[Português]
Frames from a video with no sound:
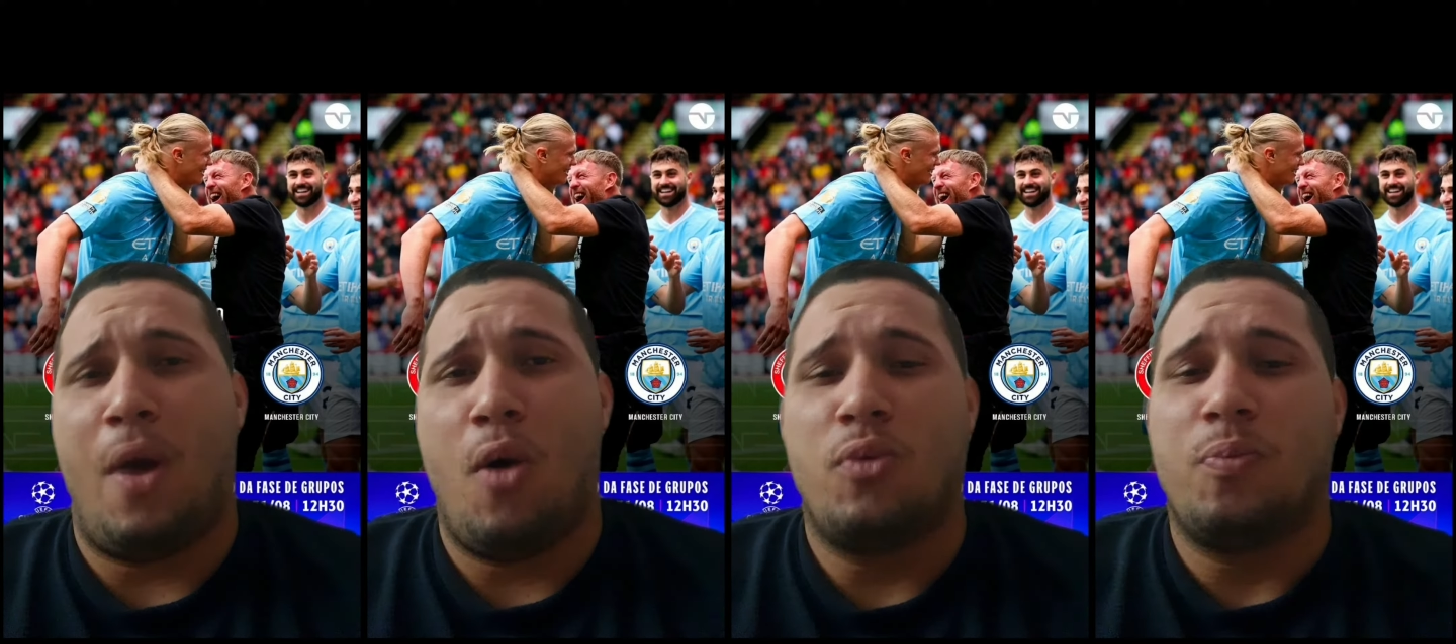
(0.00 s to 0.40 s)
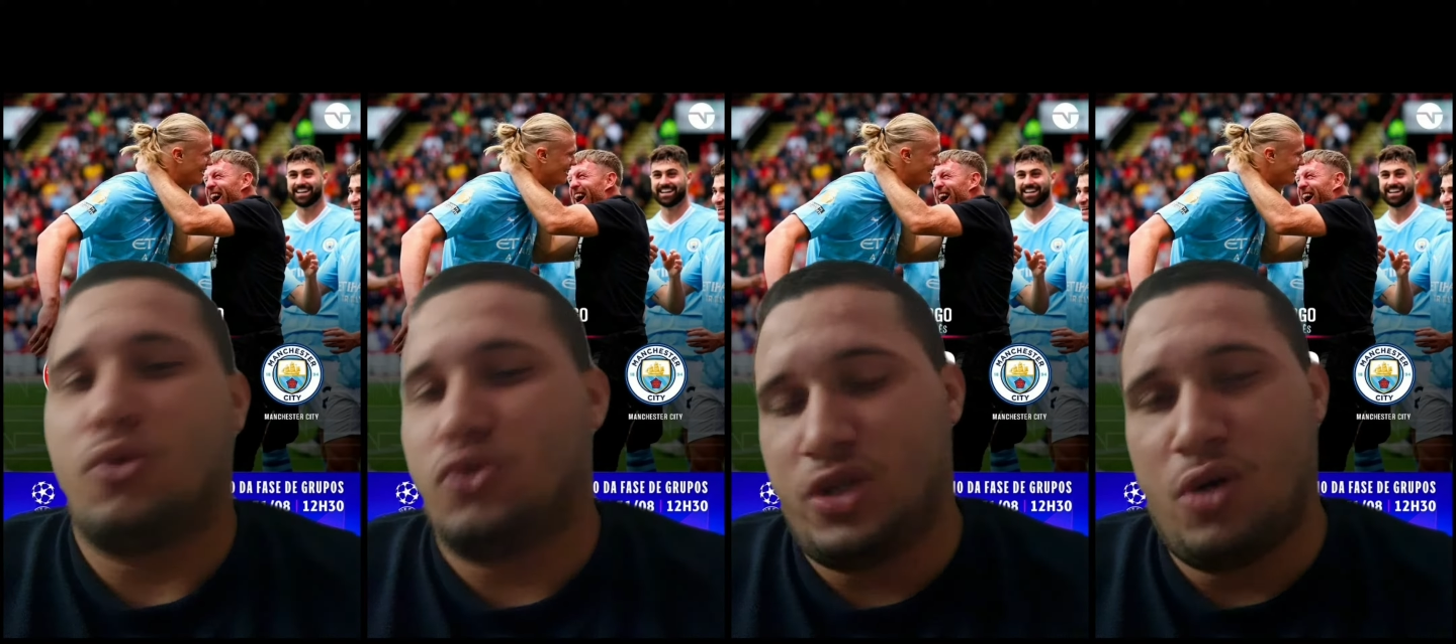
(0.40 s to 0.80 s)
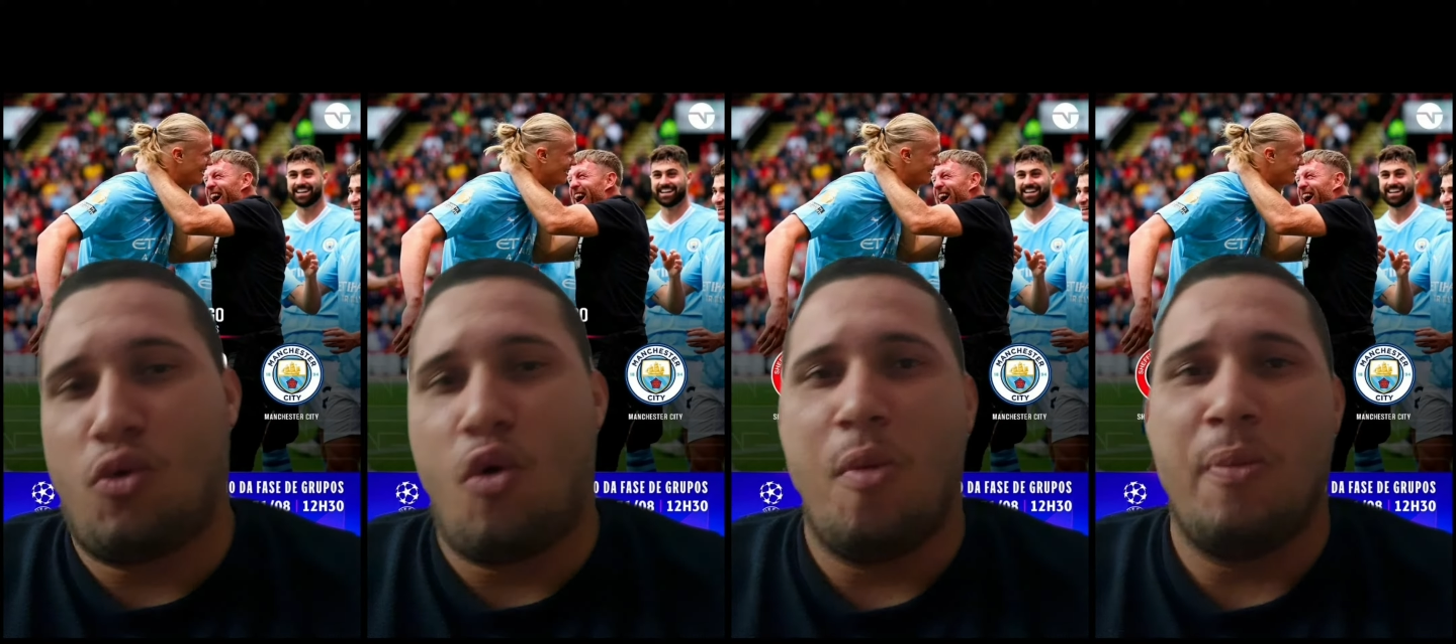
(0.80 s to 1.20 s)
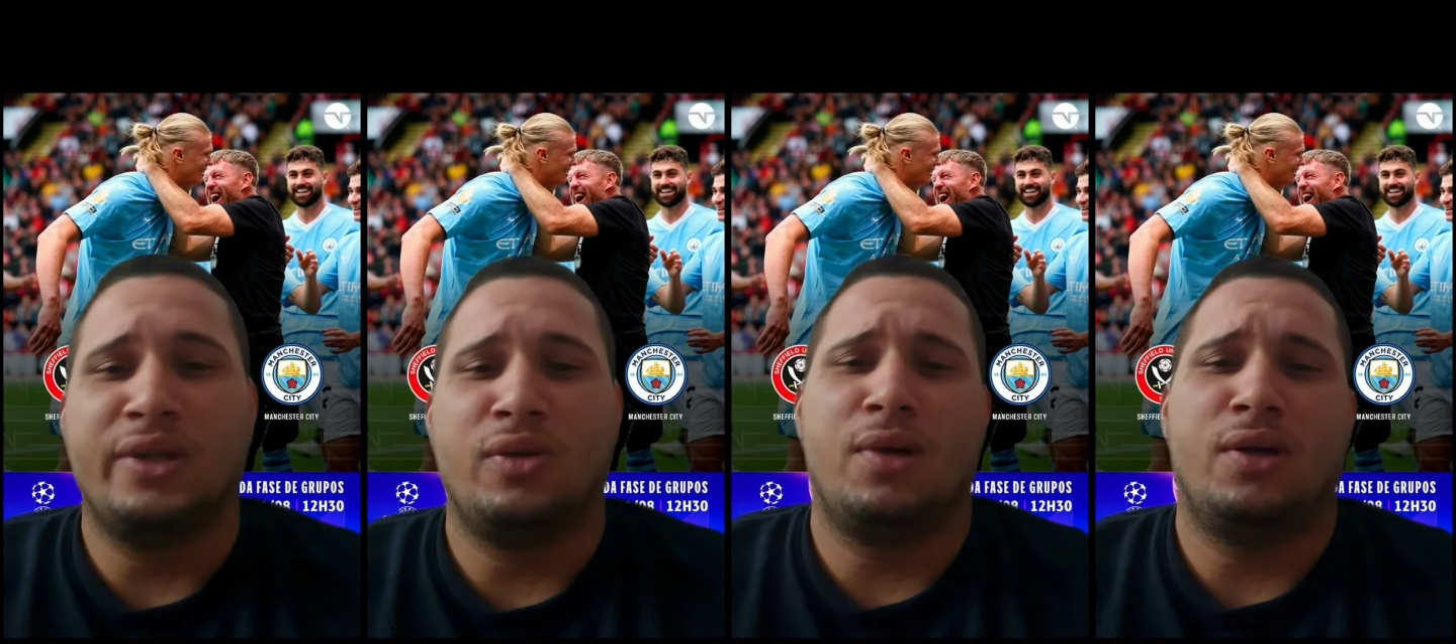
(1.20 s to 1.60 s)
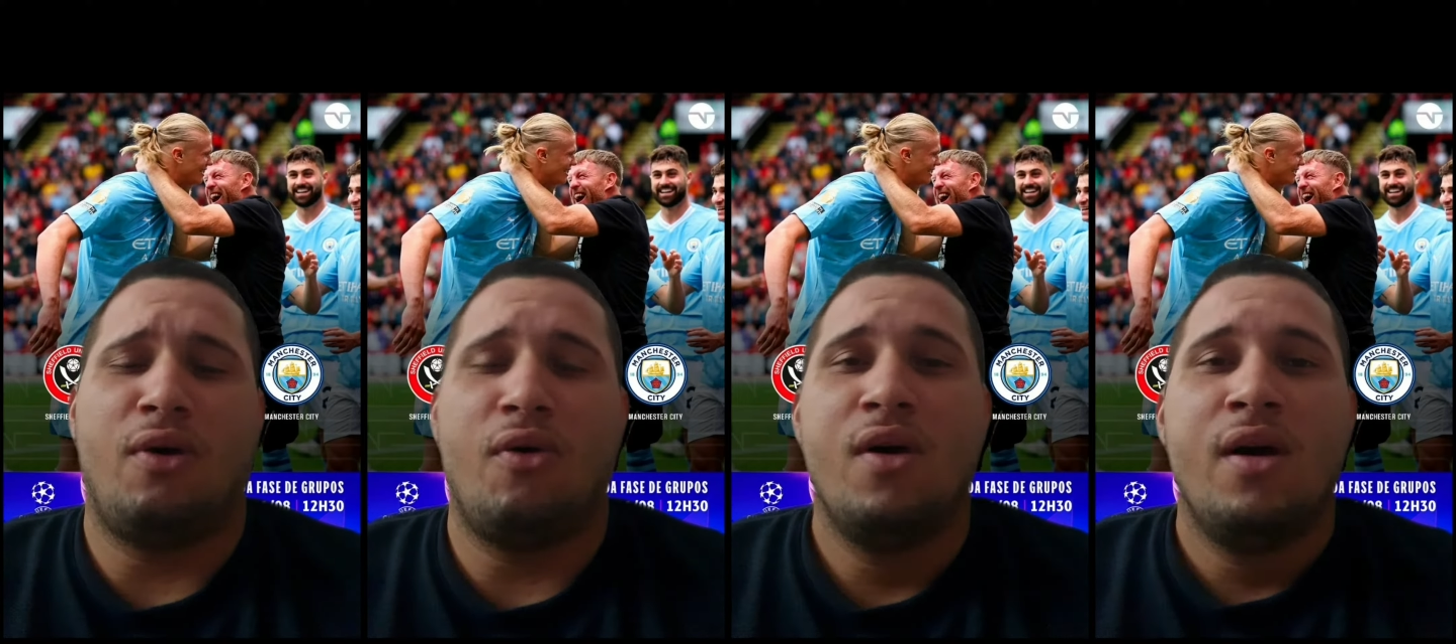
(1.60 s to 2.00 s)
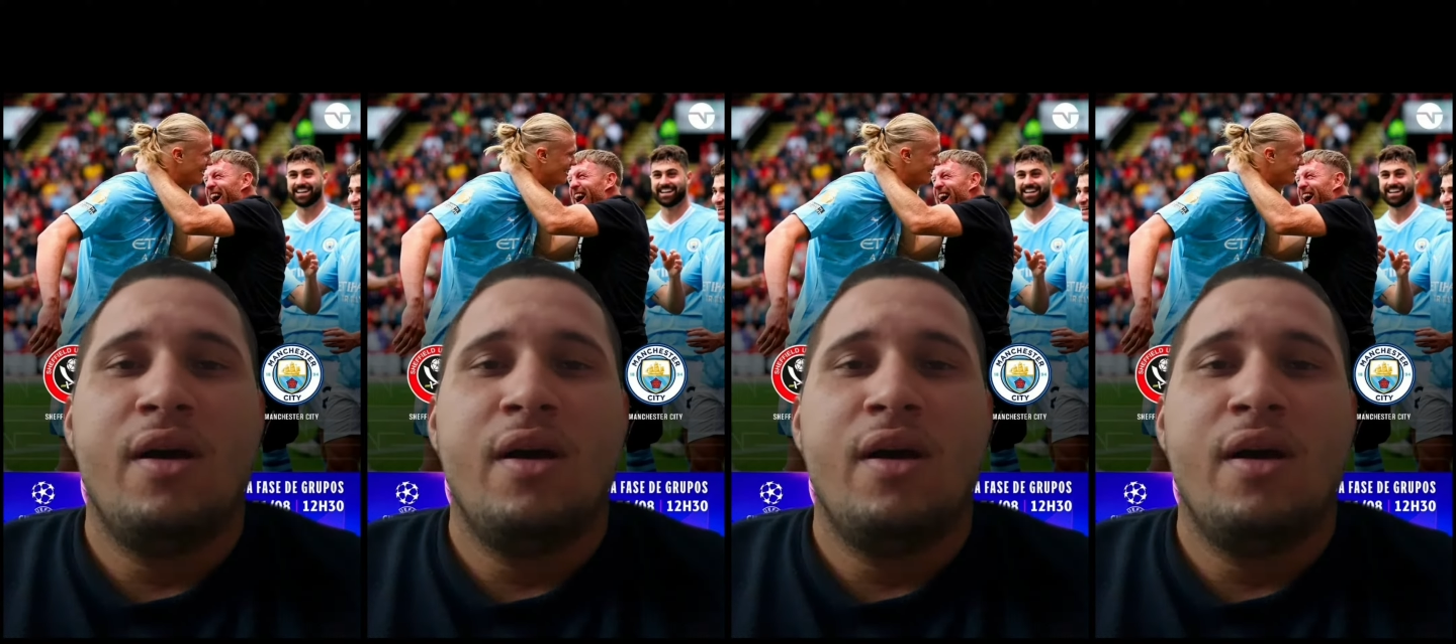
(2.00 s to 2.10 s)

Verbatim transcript: pau, puxão como manda o manual.